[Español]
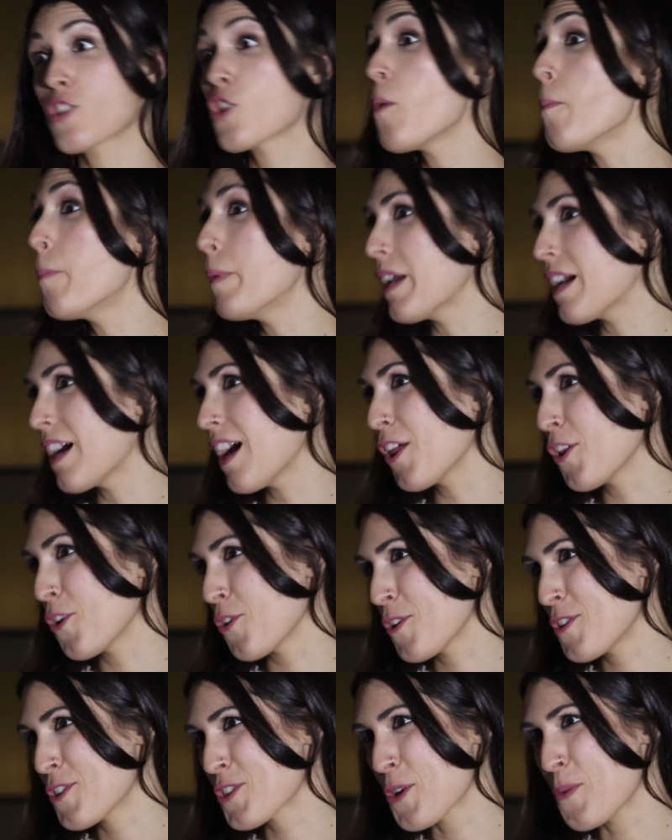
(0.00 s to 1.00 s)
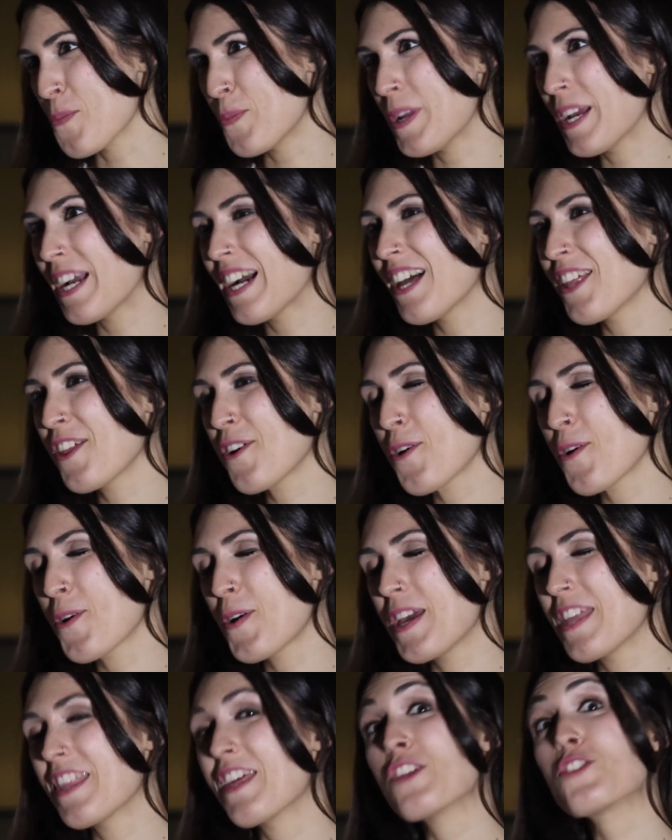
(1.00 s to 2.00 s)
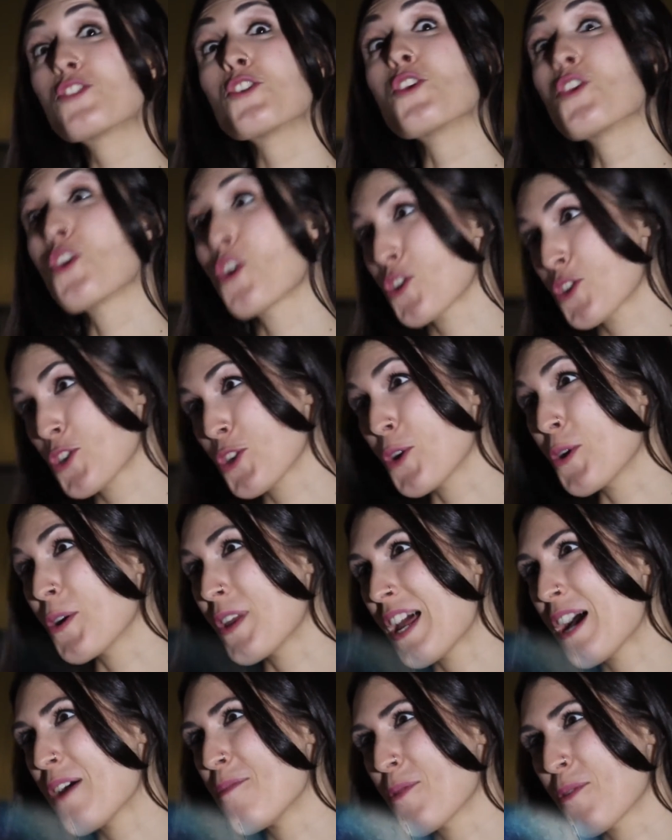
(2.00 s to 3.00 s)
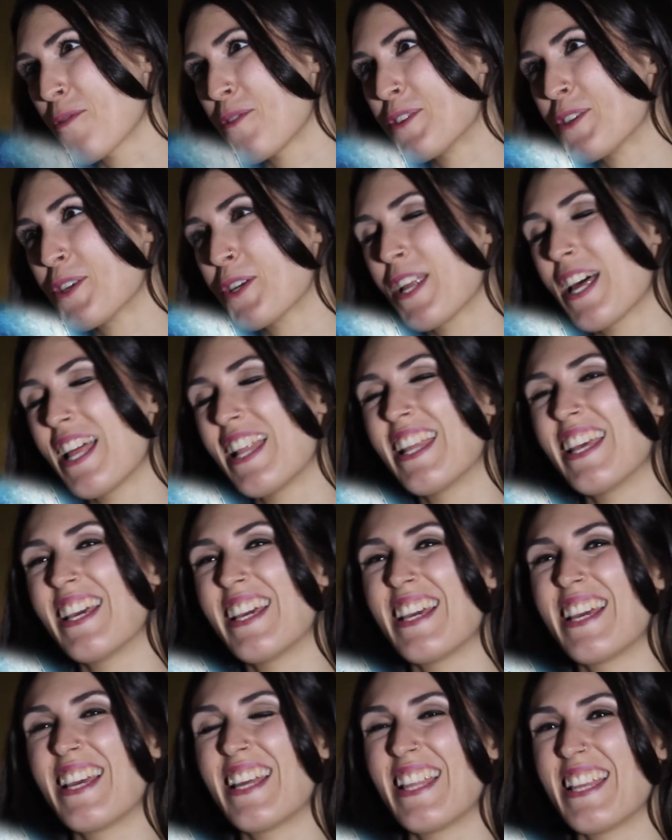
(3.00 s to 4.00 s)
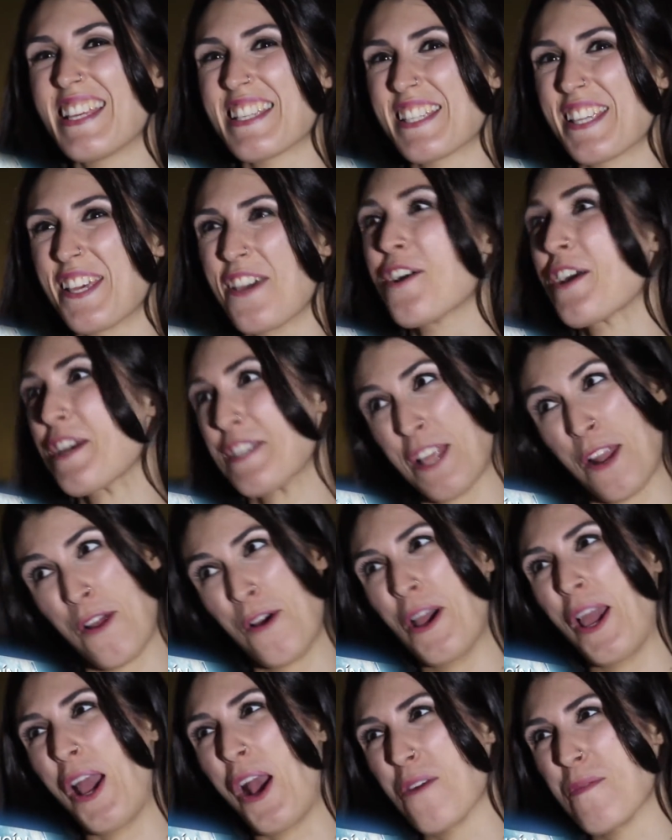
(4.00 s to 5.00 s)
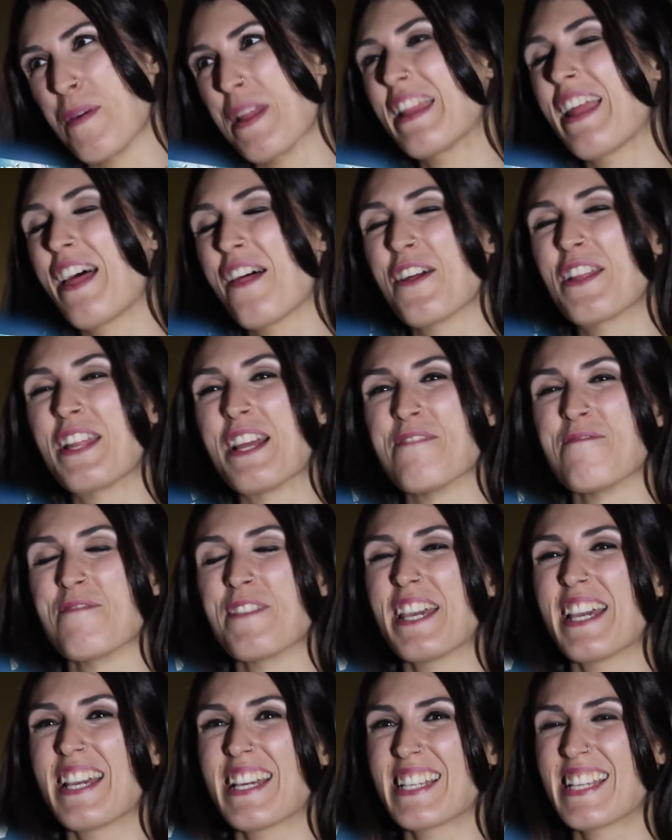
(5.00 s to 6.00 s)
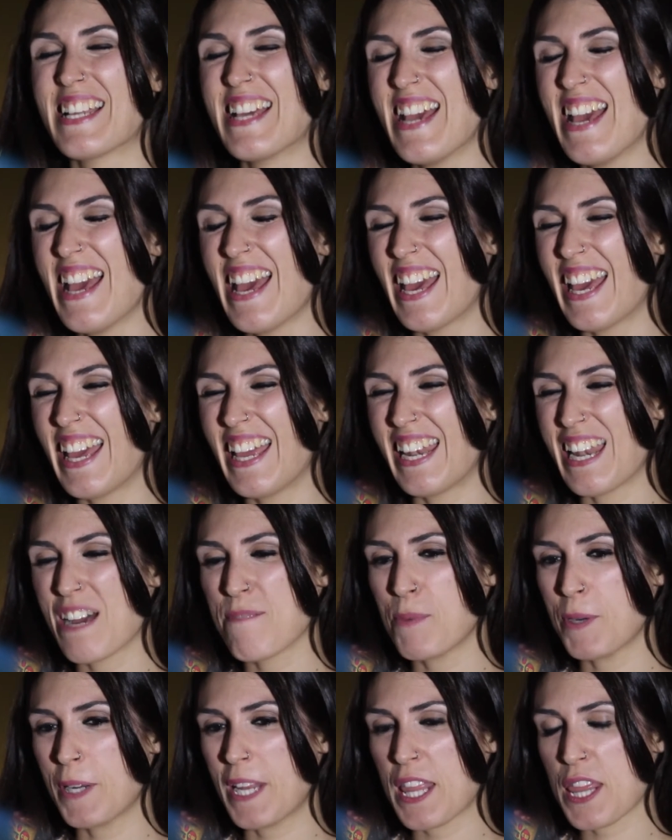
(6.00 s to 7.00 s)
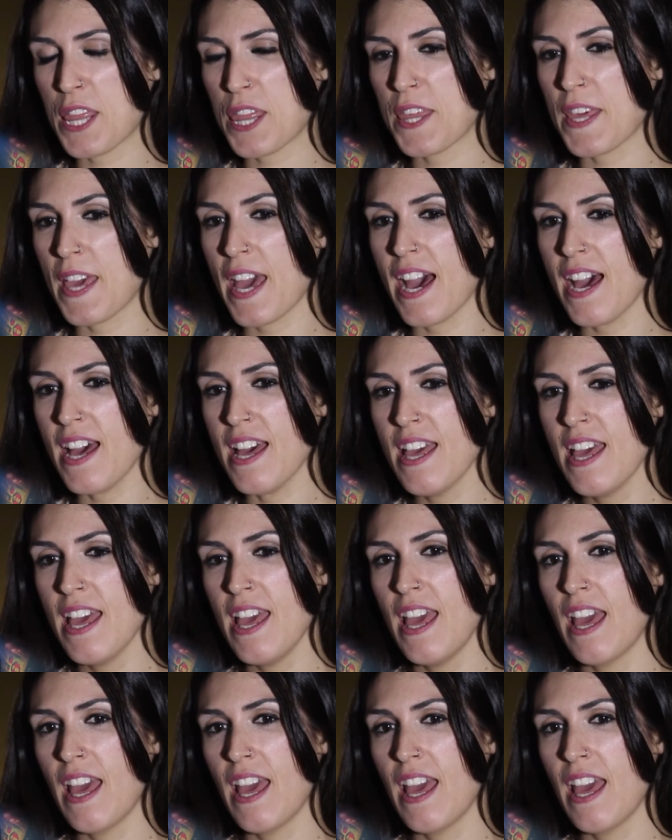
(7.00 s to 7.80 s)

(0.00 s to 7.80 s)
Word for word: es complicado, es complicado y de hecho no soy una profesional de, SEO, que es algo que he comentado también en la ponencia.